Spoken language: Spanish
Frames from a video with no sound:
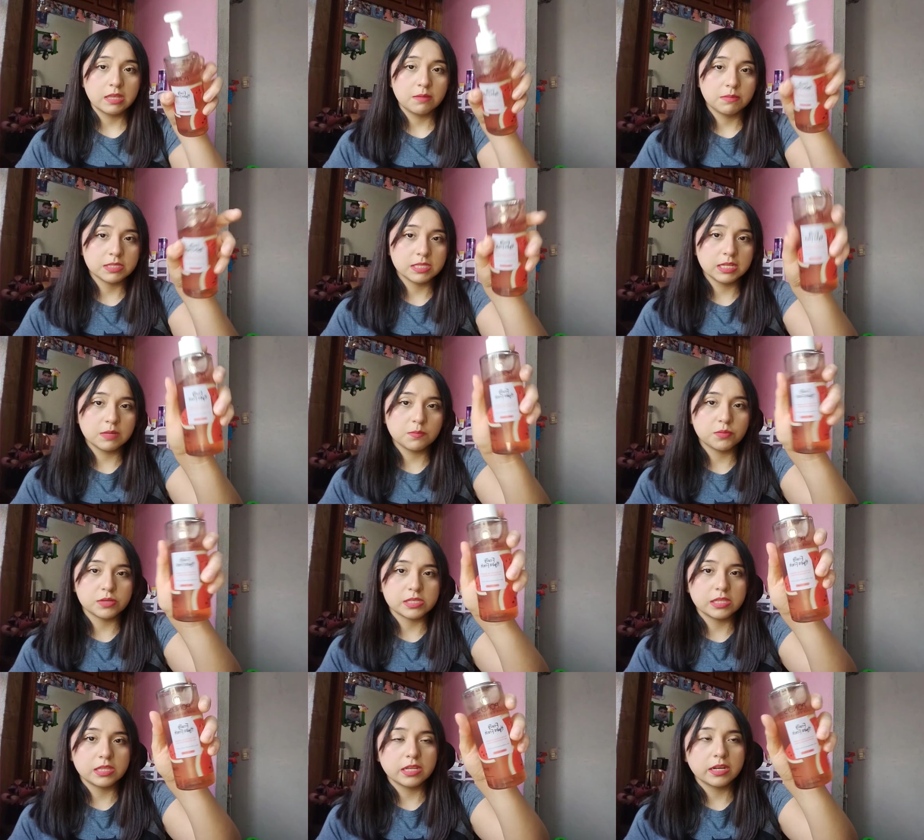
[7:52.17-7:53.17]
además de que
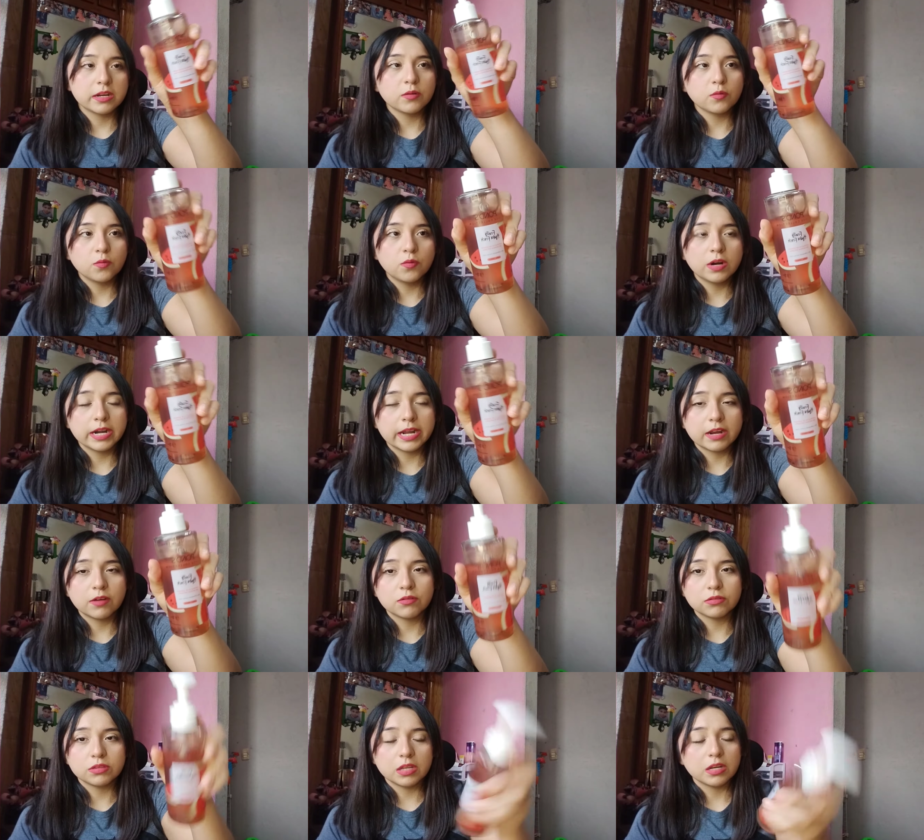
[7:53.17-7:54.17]
pues sí tienen un gran
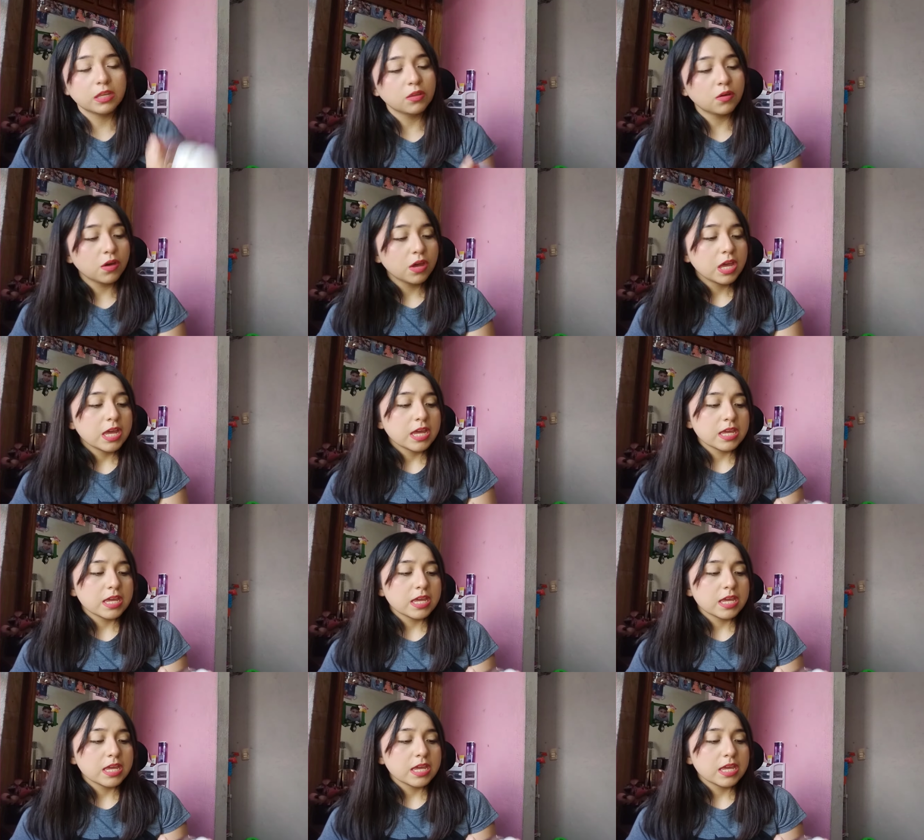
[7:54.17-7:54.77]
contenido